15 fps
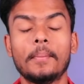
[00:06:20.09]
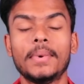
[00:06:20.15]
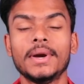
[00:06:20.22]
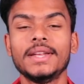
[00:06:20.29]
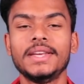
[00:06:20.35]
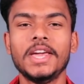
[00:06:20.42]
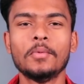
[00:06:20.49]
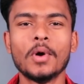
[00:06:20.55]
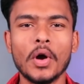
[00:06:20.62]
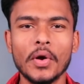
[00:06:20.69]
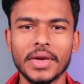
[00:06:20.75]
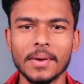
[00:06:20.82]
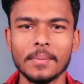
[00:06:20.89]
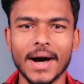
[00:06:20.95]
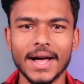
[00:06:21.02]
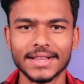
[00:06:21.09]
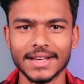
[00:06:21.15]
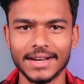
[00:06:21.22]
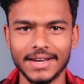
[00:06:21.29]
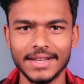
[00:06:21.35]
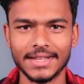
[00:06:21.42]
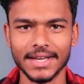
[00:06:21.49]
अपन गिवावे की बात कर
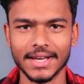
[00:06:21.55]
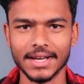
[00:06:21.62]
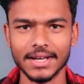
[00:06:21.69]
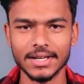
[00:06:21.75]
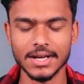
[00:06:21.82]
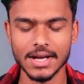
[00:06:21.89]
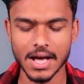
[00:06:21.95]
लेते हैं